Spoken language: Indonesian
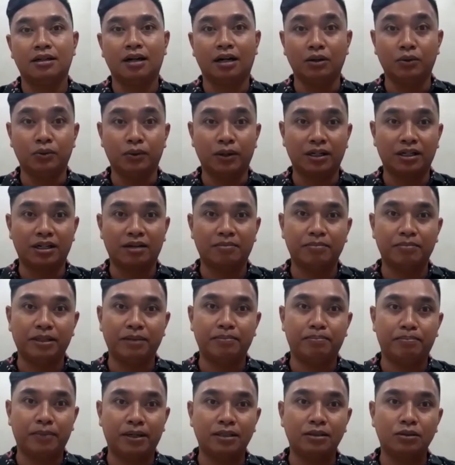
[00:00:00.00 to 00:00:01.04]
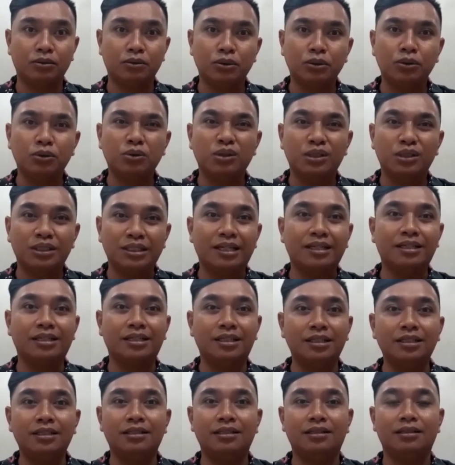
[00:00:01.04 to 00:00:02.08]
gangguan kamtipmas khususnya
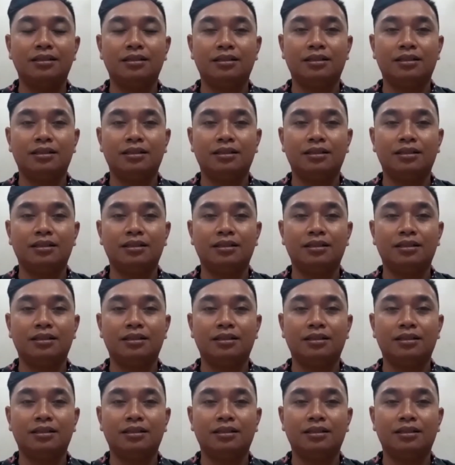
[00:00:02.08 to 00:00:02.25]
di